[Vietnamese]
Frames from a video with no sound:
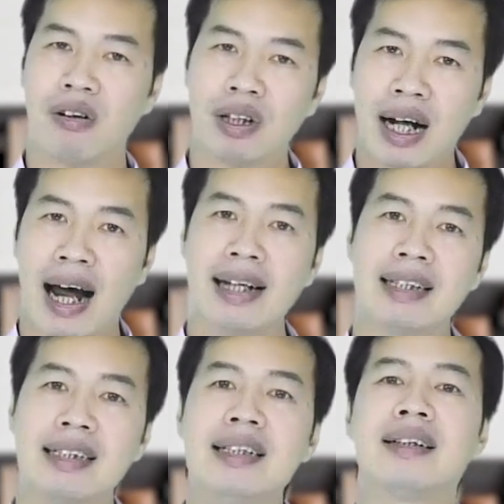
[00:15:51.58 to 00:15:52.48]
con cái
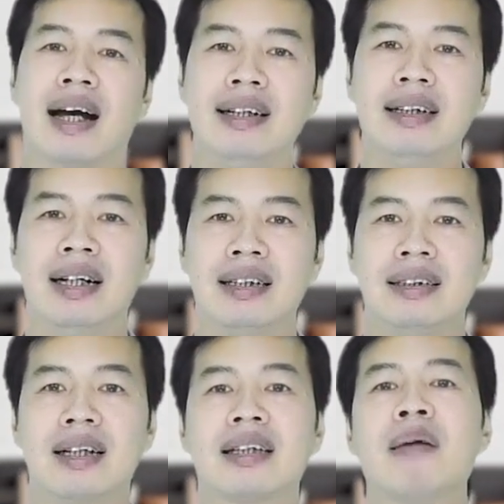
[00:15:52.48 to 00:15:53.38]
sẽ nhìn thấy
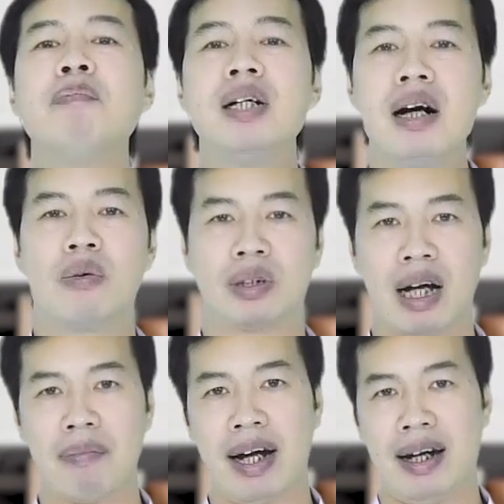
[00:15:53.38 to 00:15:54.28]
những cái tấm gương của
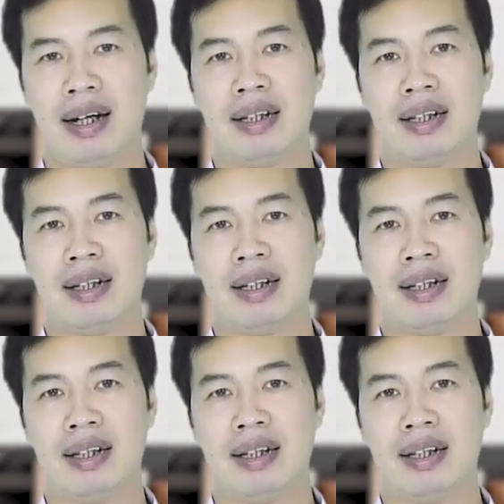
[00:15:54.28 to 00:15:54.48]
cha mẹ